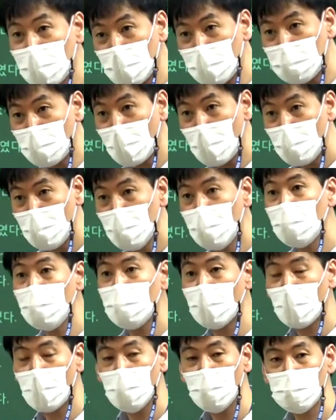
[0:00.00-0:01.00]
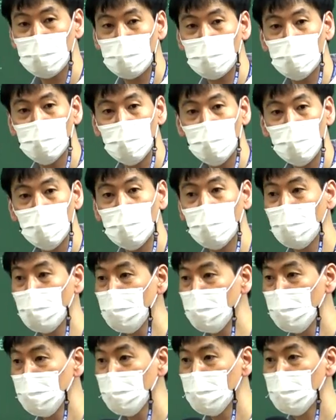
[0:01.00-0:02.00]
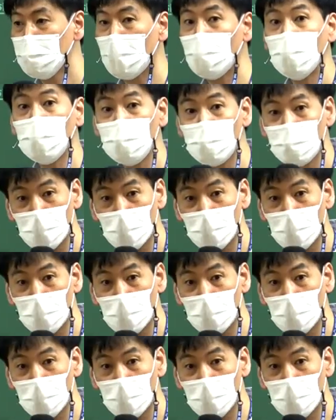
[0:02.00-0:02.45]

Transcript: 되겠죠 이거는 뭐야? 이거는 자발적